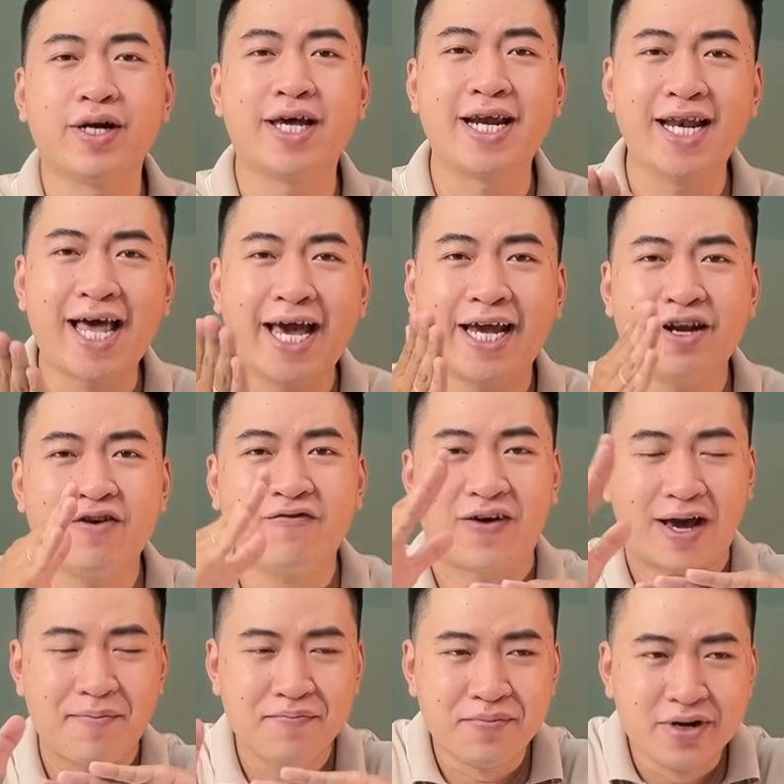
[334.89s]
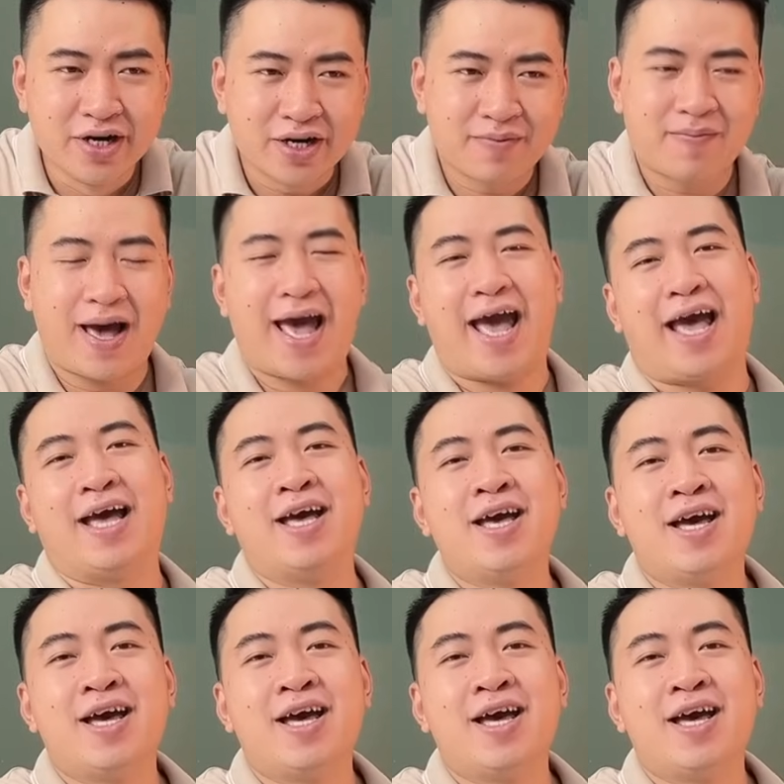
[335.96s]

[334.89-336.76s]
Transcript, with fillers: delay nó phải mượt mà